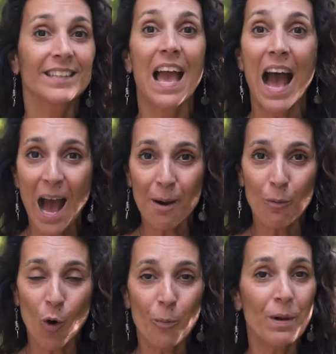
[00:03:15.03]
ti
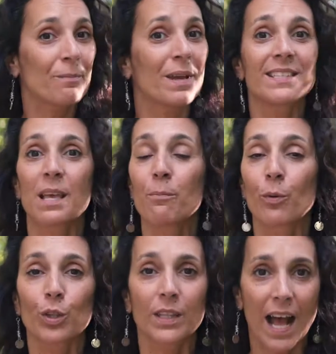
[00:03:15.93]
amo, per me sei
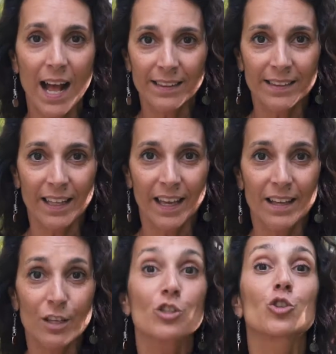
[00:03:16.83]

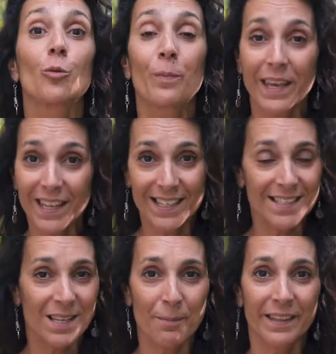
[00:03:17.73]
importante, sto bene
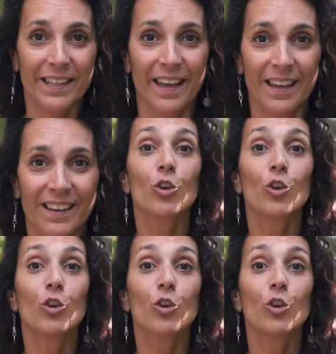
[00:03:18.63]
insieme a te.